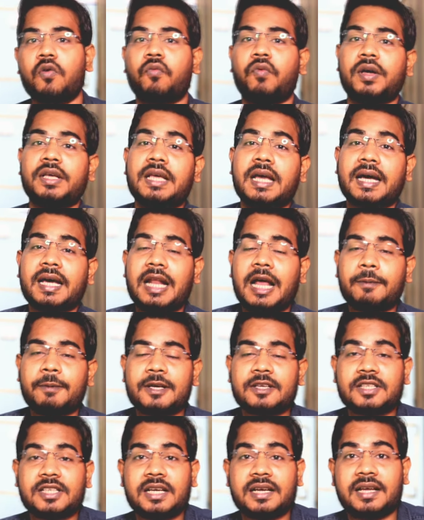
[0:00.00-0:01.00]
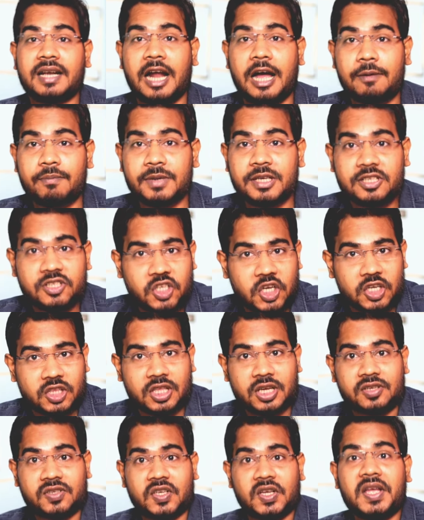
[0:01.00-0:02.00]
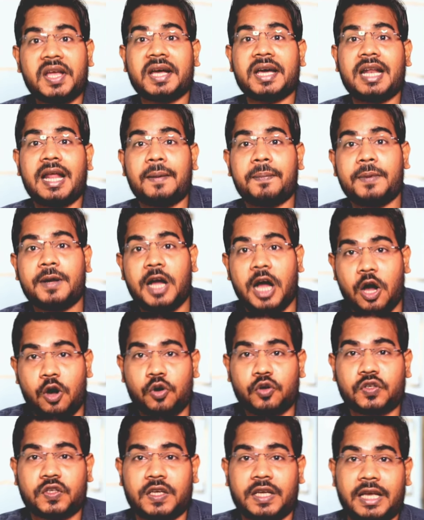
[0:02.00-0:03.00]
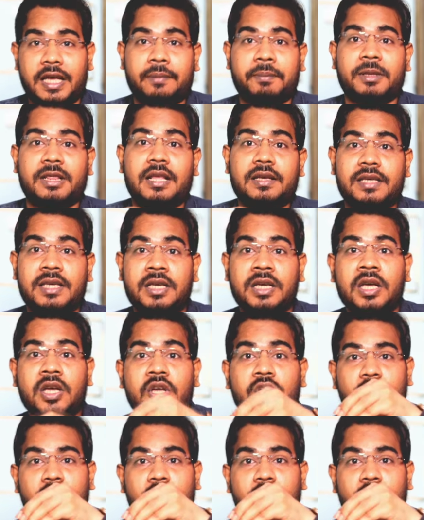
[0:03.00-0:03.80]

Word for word: वहीं अगर आप किसी ग्रामीण क्षेत्र से हैं अगर आप गांव से हैं मतलब कि